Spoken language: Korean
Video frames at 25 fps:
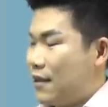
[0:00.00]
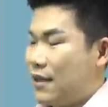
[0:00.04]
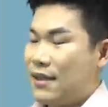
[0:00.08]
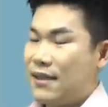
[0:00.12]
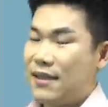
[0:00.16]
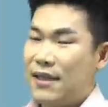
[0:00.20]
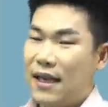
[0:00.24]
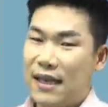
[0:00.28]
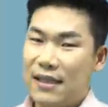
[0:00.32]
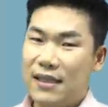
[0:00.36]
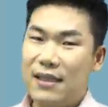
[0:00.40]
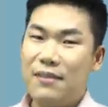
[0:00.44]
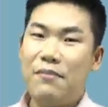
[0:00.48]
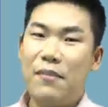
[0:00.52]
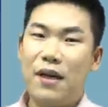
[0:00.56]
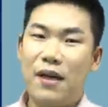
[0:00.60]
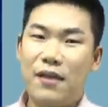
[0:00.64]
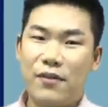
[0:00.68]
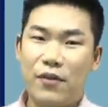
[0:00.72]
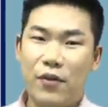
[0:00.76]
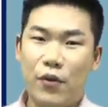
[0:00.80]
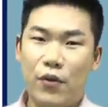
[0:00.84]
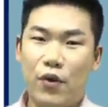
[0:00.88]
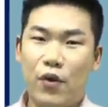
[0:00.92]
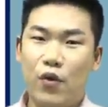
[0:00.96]

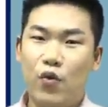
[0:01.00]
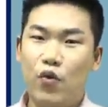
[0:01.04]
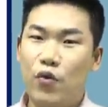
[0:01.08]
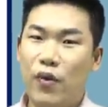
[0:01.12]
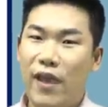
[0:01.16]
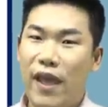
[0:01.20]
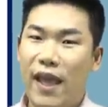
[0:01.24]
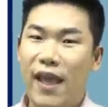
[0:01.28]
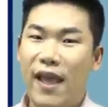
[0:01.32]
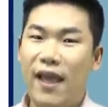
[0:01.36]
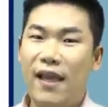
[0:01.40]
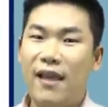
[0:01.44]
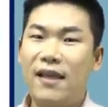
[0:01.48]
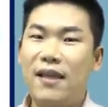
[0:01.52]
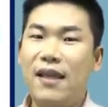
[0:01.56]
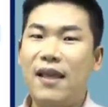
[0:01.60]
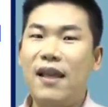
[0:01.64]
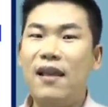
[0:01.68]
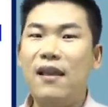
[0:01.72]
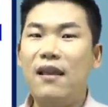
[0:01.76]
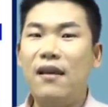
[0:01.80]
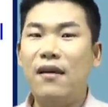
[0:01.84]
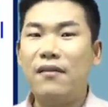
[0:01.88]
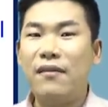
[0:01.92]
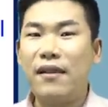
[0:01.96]
자진말소 경우에
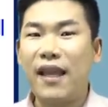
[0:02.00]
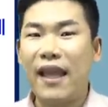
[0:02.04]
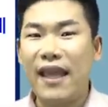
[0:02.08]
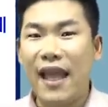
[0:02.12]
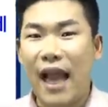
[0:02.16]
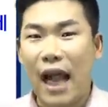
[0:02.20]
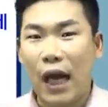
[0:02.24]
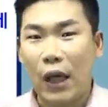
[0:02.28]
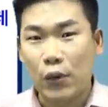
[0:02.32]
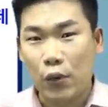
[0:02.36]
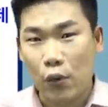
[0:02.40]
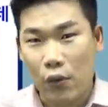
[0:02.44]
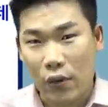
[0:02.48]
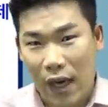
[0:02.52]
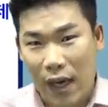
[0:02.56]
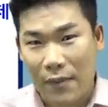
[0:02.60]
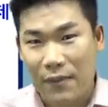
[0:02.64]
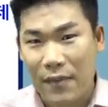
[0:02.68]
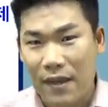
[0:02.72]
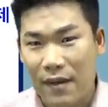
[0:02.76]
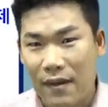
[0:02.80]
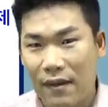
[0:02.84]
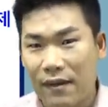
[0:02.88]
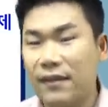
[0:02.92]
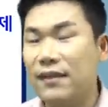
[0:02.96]
1년 내
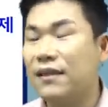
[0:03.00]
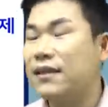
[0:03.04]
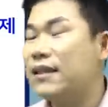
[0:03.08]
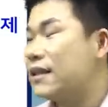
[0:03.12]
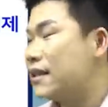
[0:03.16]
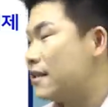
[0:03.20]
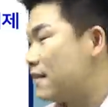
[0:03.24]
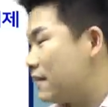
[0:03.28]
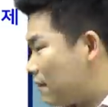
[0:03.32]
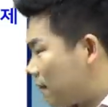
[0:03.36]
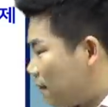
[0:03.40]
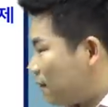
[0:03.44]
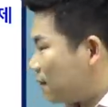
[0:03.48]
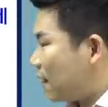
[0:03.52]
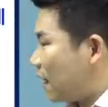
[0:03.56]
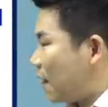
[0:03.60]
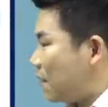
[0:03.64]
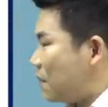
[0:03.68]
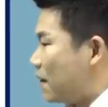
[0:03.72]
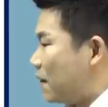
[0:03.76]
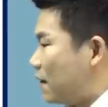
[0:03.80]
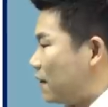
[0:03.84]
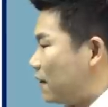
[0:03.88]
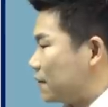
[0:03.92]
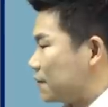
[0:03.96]
양도라면
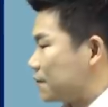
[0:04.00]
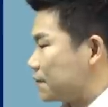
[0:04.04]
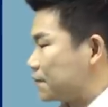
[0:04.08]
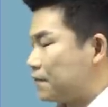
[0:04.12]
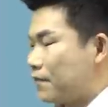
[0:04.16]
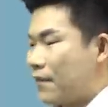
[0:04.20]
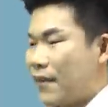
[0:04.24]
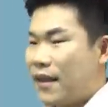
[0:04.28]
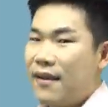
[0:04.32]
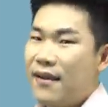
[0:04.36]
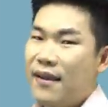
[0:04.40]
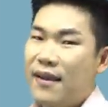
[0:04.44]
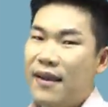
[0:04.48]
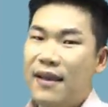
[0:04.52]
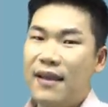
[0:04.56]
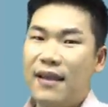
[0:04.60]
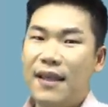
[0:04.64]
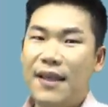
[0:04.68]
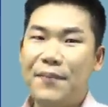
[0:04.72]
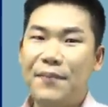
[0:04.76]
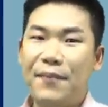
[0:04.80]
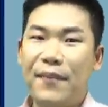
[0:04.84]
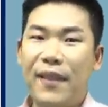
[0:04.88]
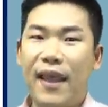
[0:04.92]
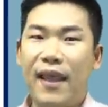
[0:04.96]
그렇다면
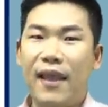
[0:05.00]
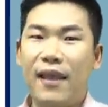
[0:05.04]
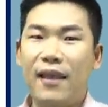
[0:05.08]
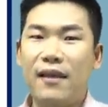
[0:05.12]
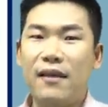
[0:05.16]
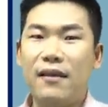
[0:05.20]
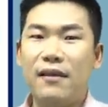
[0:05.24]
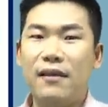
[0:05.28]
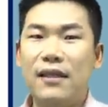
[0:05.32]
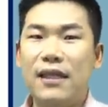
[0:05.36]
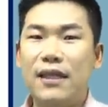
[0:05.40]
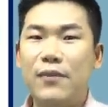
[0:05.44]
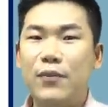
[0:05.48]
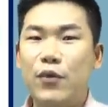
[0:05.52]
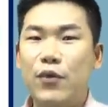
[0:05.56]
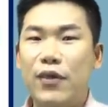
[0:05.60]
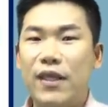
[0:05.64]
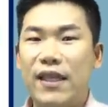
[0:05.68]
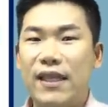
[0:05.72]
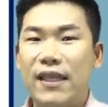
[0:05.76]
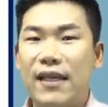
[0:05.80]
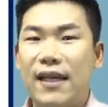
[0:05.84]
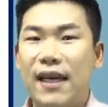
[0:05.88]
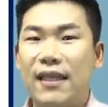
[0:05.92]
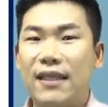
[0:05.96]
임대 의무
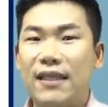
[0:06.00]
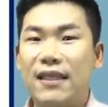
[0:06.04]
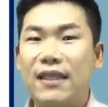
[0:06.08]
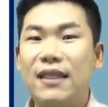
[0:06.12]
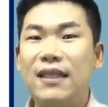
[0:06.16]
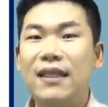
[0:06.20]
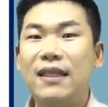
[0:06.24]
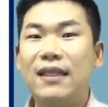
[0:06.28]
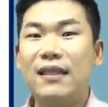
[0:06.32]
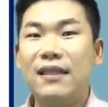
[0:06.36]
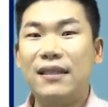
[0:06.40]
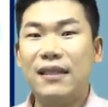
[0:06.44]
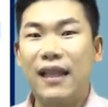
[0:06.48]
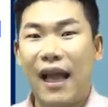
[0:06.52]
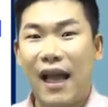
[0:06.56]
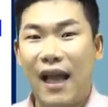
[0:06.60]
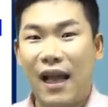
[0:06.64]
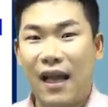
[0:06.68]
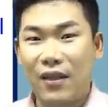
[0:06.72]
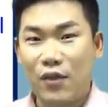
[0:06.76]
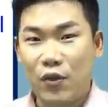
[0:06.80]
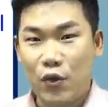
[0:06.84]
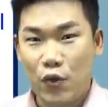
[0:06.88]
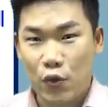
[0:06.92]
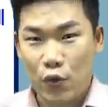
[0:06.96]
기간을
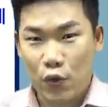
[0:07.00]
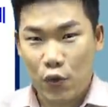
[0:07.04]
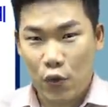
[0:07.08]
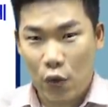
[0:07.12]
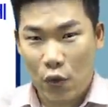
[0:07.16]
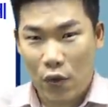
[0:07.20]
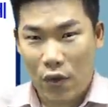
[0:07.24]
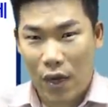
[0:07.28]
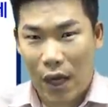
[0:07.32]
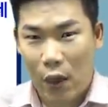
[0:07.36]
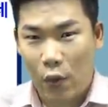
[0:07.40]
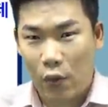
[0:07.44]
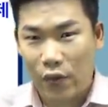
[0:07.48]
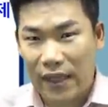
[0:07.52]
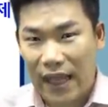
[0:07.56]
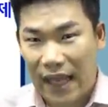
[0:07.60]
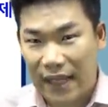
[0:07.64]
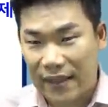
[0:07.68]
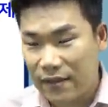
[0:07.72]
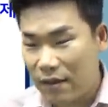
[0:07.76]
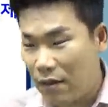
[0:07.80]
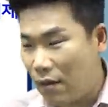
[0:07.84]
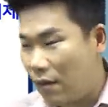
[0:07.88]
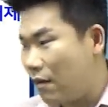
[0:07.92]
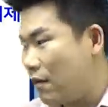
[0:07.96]
다 충족하고
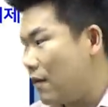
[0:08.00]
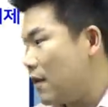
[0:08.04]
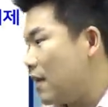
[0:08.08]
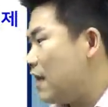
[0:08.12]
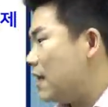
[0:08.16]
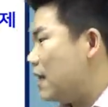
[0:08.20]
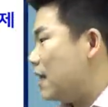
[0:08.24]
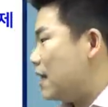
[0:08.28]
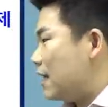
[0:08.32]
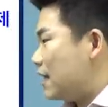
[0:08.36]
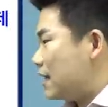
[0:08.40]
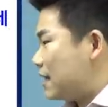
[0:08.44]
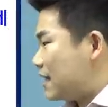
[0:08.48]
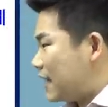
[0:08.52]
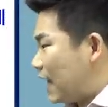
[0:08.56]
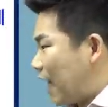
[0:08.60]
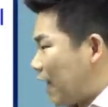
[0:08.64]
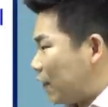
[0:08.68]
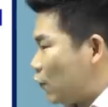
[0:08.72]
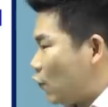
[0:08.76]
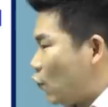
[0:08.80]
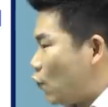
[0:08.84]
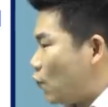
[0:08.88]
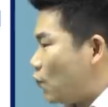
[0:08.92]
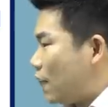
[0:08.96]
나서
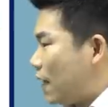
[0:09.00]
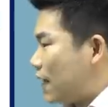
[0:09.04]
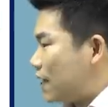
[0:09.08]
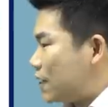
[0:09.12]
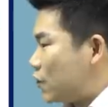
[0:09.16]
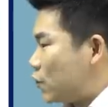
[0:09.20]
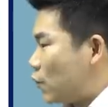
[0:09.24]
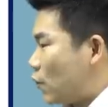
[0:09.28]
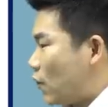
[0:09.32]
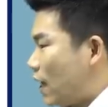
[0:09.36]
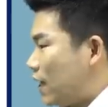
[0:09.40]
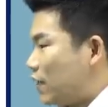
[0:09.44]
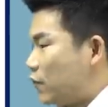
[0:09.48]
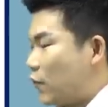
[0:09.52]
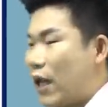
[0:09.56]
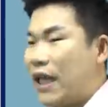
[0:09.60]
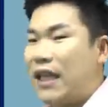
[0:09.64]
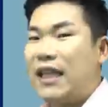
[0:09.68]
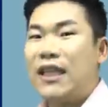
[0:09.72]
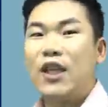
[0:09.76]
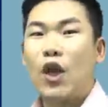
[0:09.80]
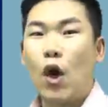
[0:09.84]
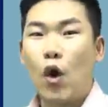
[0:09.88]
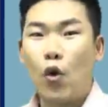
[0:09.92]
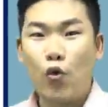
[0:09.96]
자동 말소가
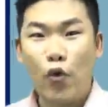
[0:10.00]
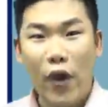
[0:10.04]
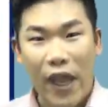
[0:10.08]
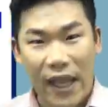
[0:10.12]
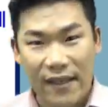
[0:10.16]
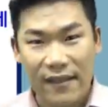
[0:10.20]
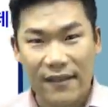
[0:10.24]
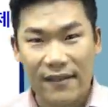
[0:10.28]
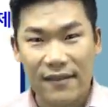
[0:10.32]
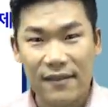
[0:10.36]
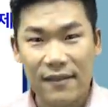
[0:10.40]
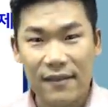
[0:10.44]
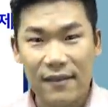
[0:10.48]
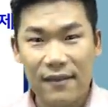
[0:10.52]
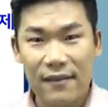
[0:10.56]
된 경우에는